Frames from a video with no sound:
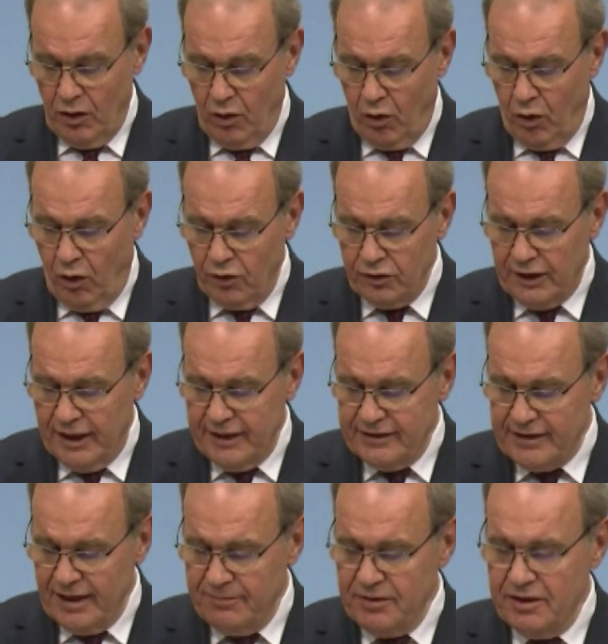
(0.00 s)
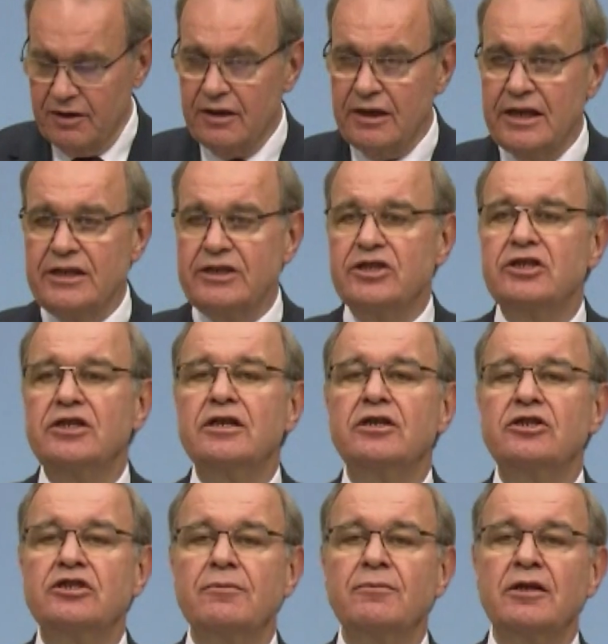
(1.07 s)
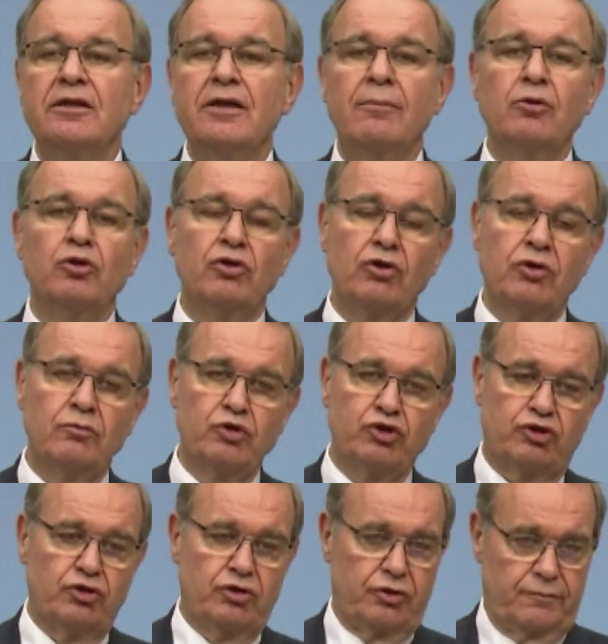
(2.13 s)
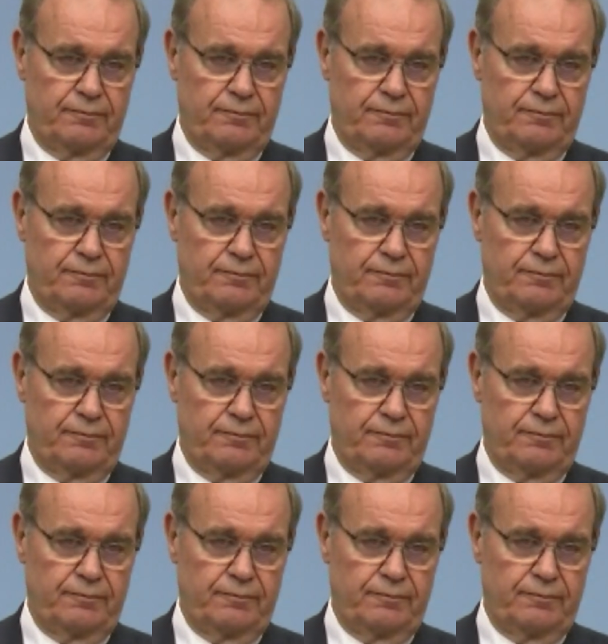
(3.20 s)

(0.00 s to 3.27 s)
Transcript: organize bir linç girişiminde bulunulmuştur.